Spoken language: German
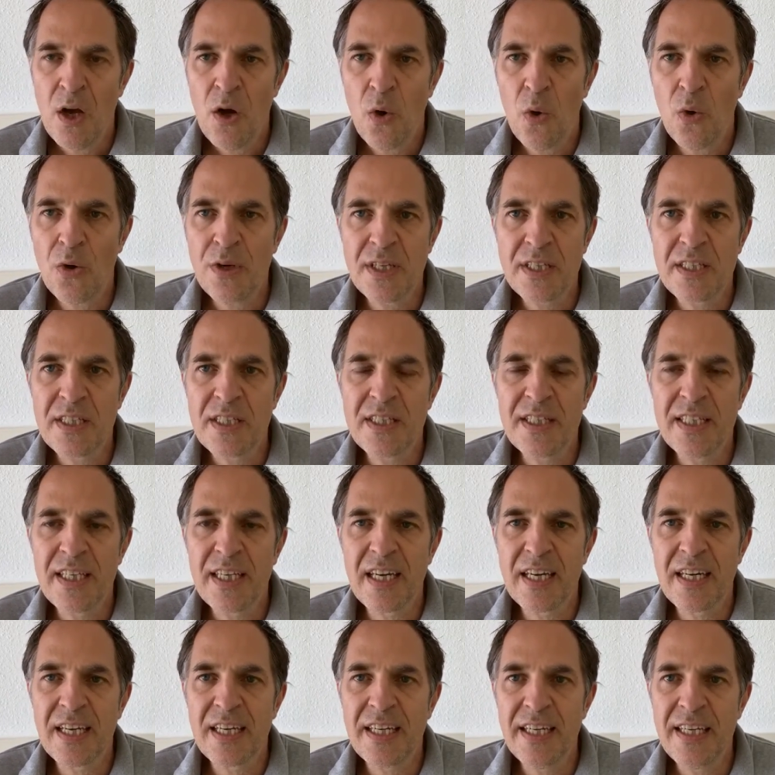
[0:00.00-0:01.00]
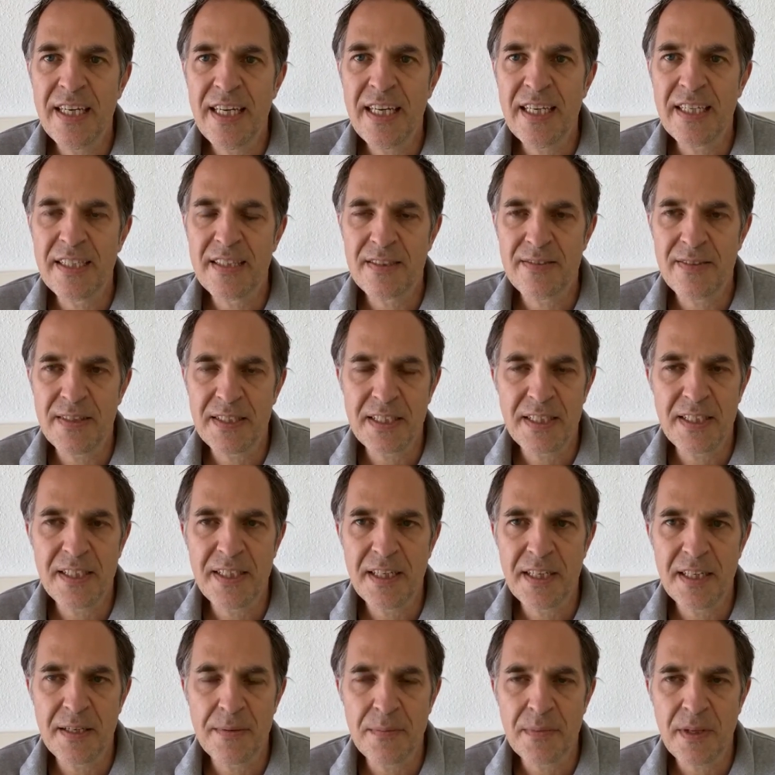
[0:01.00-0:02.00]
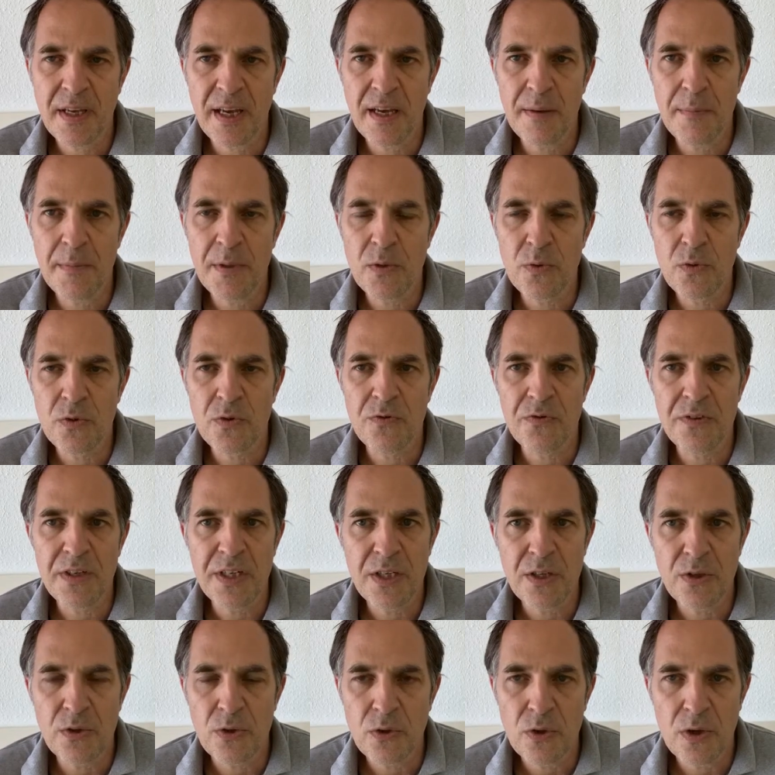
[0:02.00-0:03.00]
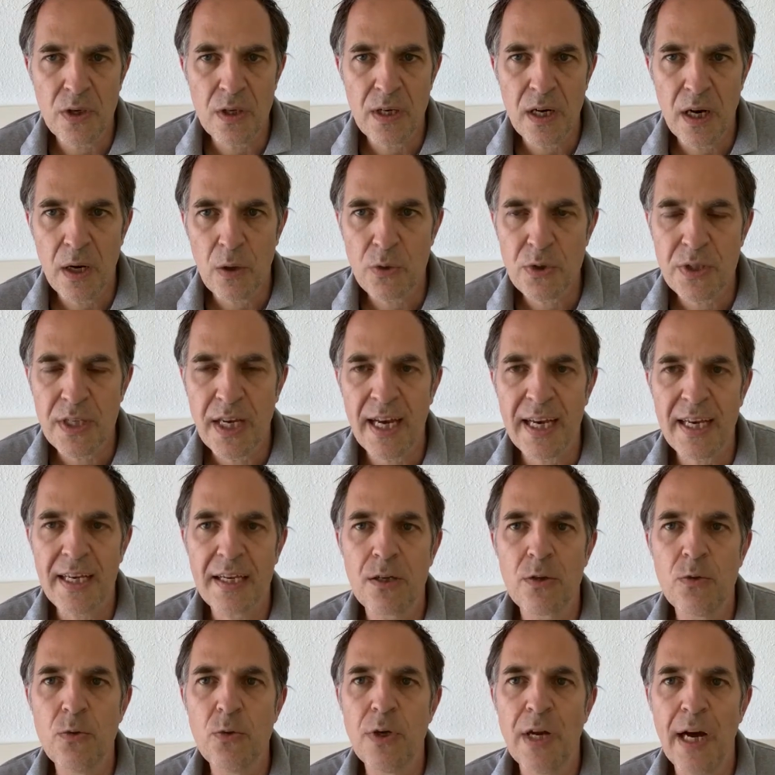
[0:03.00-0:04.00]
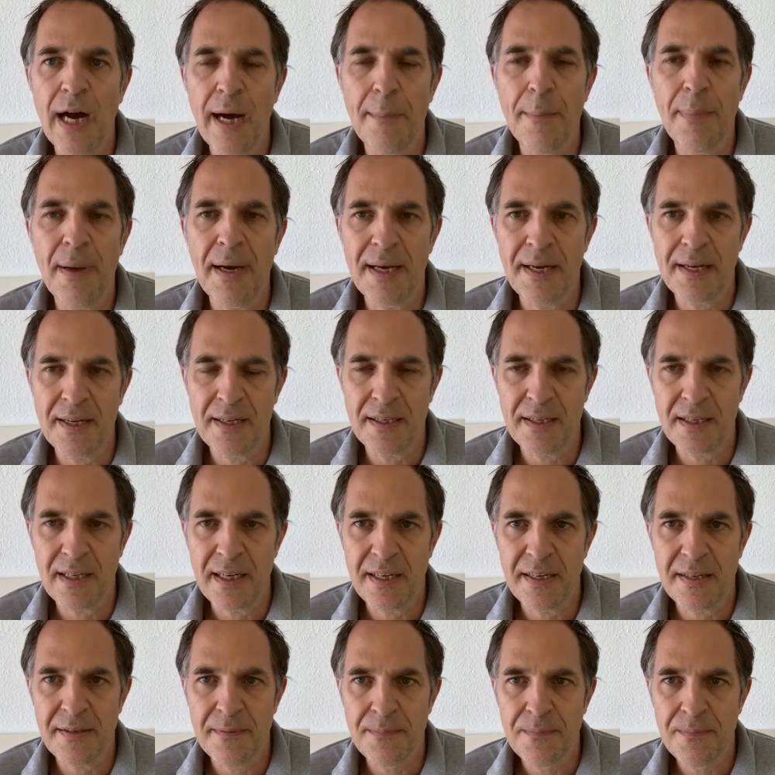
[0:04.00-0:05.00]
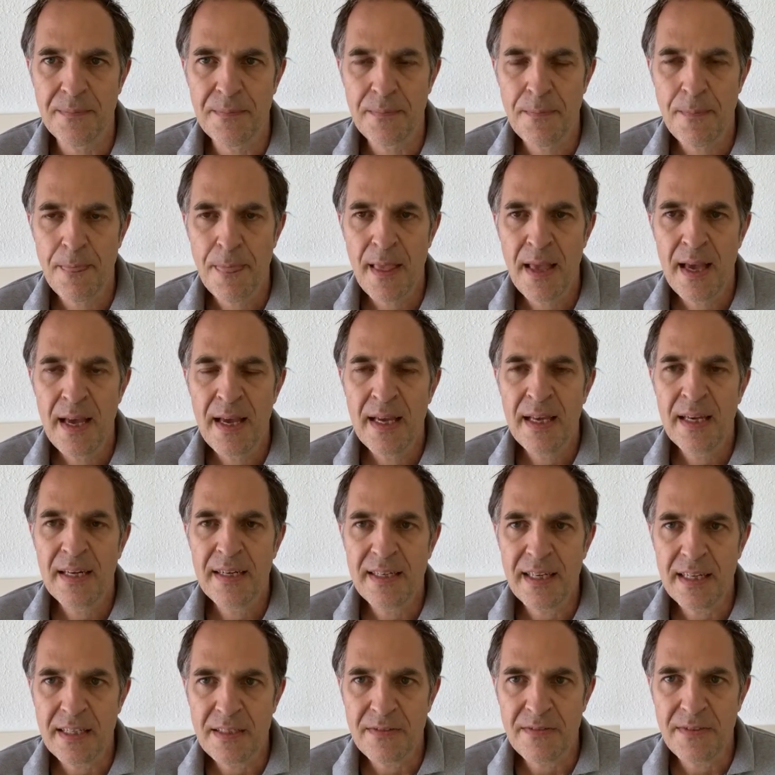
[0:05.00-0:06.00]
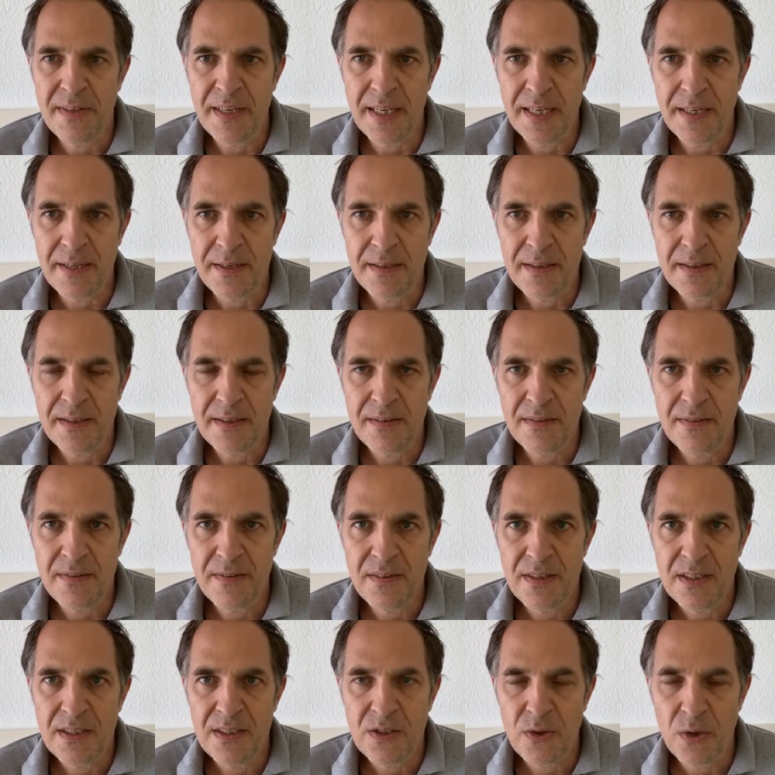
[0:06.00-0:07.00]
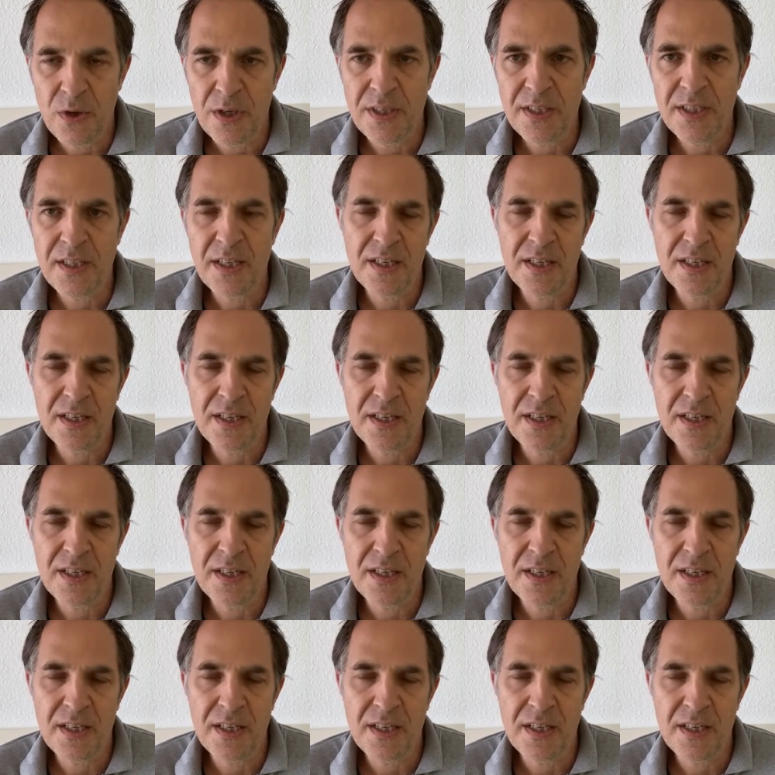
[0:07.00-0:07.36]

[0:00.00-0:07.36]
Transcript: Und das ist sicherlich nichts, was ich hier in einem 3-Minuten-Video ausreichend gut abhandeln kann. Deswegen, sollte